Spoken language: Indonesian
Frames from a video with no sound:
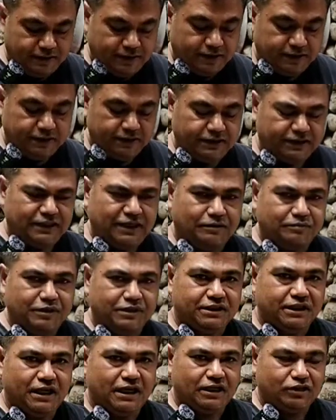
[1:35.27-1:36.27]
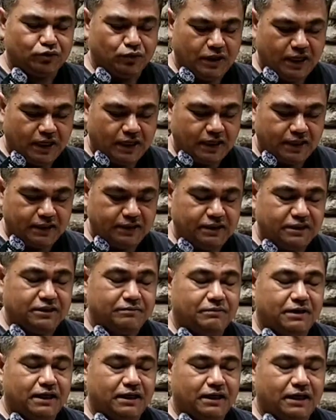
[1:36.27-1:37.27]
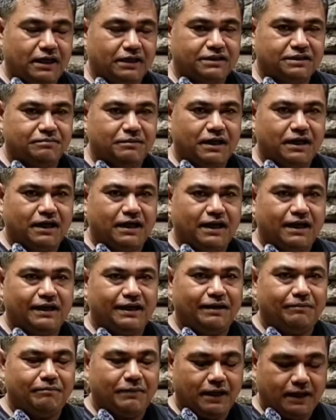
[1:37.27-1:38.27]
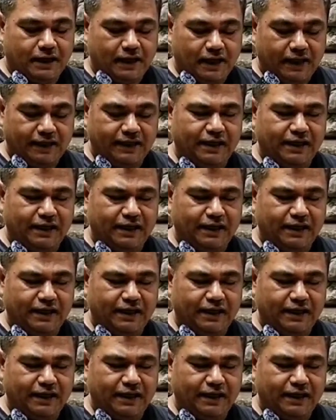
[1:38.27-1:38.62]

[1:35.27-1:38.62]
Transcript: jadi tidak bisa langsung karak ini dikasih makan ayam maka